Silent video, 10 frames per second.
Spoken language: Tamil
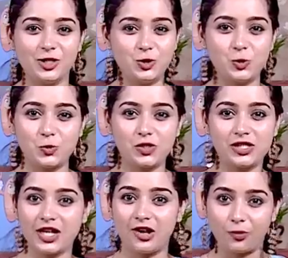அண்ட்
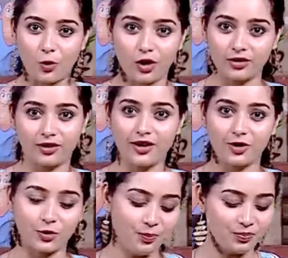ஜூஸி அண்ட் வாட்டரியாக
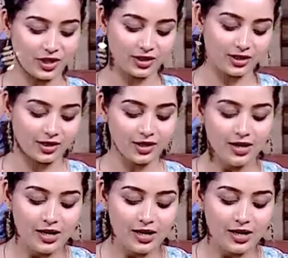இருக்கும் அதுக்காக